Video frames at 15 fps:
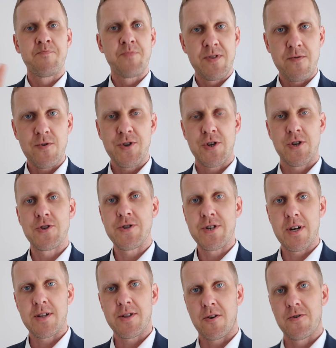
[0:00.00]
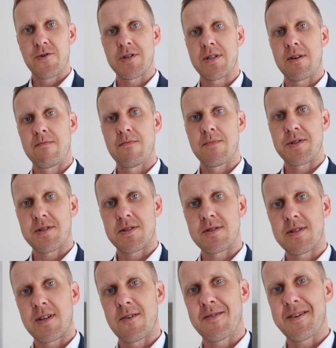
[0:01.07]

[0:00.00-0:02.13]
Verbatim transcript: Pozwólcie, że dzisiaj skorzystam z, z, tej